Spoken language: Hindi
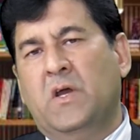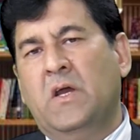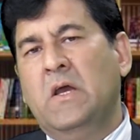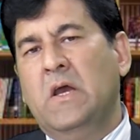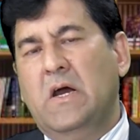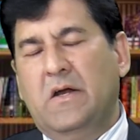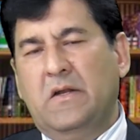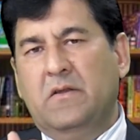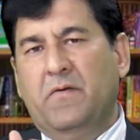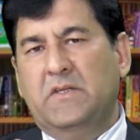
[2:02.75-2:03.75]
है
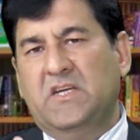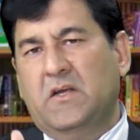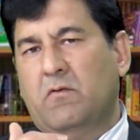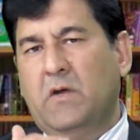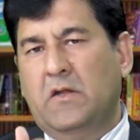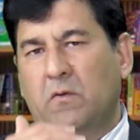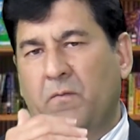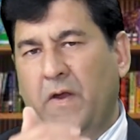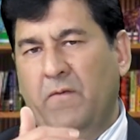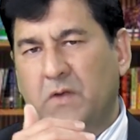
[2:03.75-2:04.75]
अगली दफ़ा चेक करवाया तो
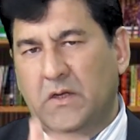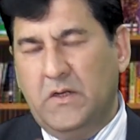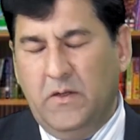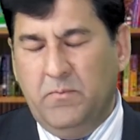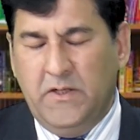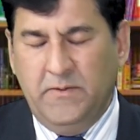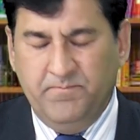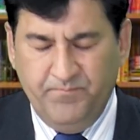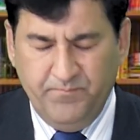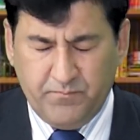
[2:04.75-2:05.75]
फाइव के करीब है
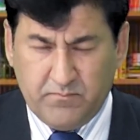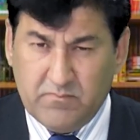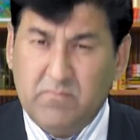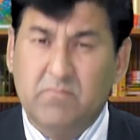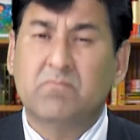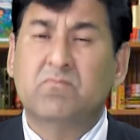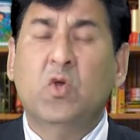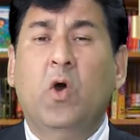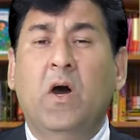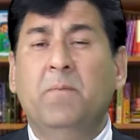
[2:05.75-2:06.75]

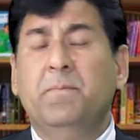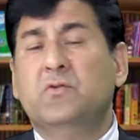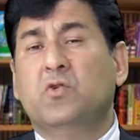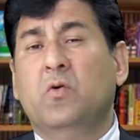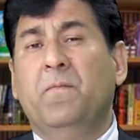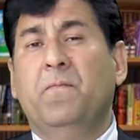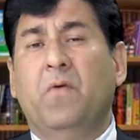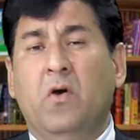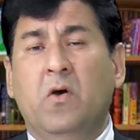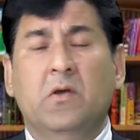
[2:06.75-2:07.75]
तो आप उसको
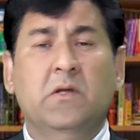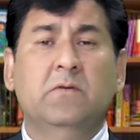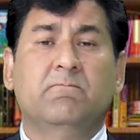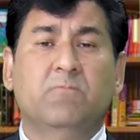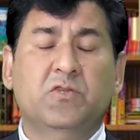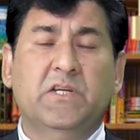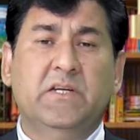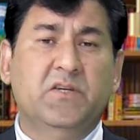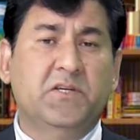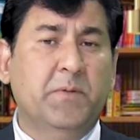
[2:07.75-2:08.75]
फ़ौर उसकी
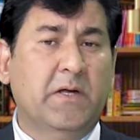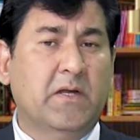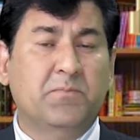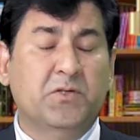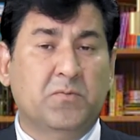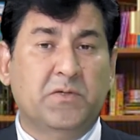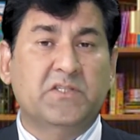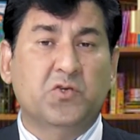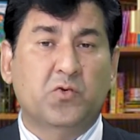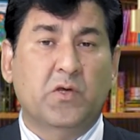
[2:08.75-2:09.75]
ट्रीटमेंट का बंदोबस्त
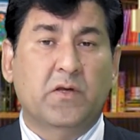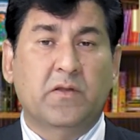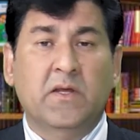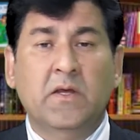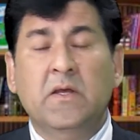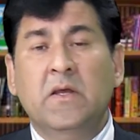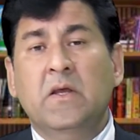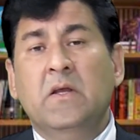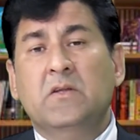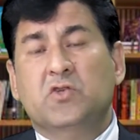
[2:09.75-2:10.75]
शुरू कर दें
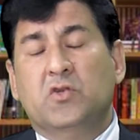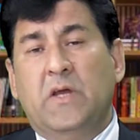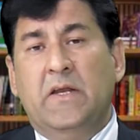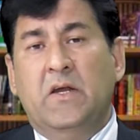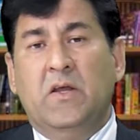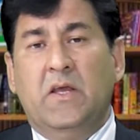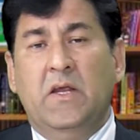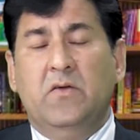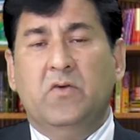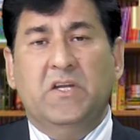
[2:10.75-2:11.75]
जो थायराइड
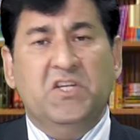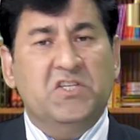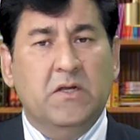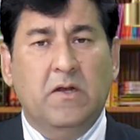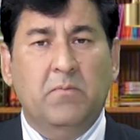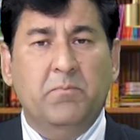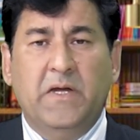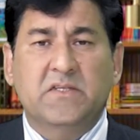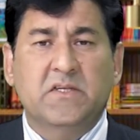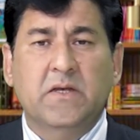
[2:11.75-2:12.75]
की ट्रेडिशनल
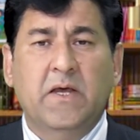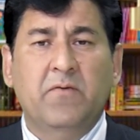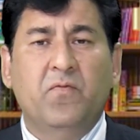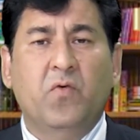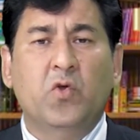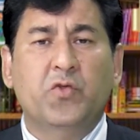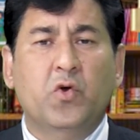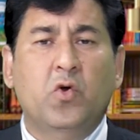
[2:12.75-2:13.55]
मेडिसन है वो तो